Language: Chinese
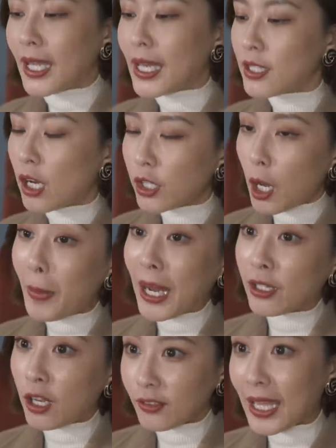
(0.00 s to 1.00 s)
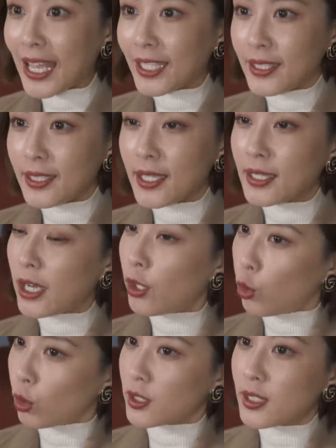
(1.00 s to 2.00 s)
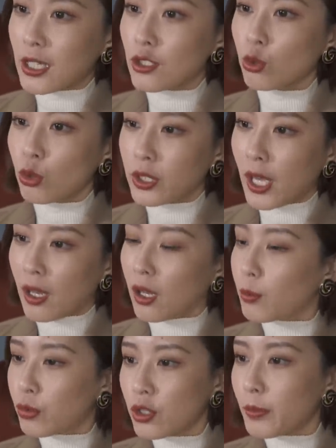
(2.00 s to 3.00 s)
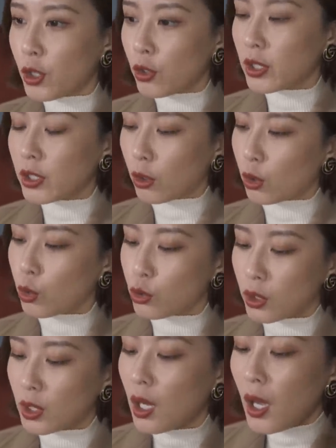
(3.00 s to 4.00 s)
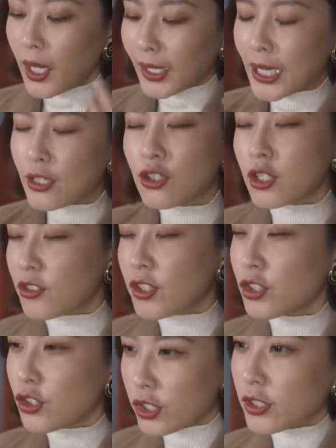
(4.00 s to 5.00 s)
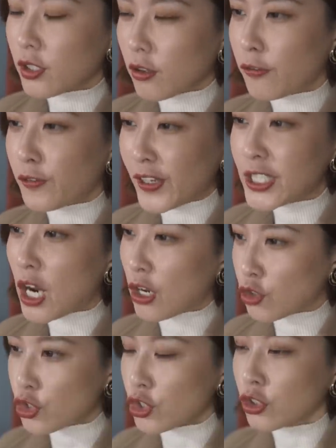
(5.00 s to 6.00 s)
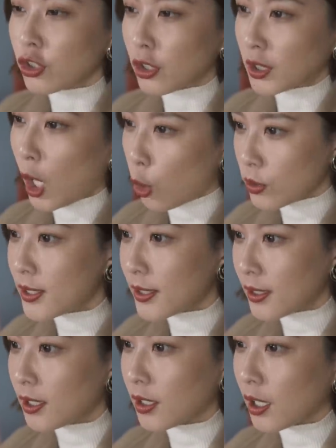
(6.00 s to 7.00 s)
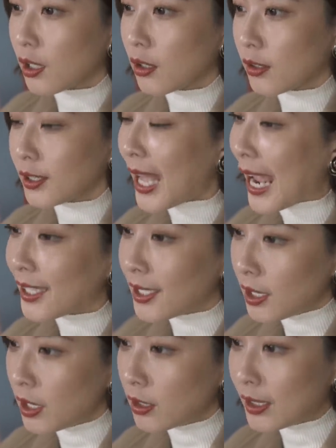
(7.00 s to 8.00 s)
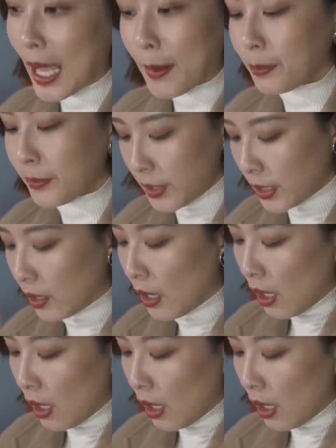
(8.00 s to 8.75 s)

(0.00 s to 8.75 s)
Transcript: 那幺零幺八零幺大衣现在也火了三十多年了，不是没有理由的，我觉得它真的是一个非常值得投资的一个大衣单品。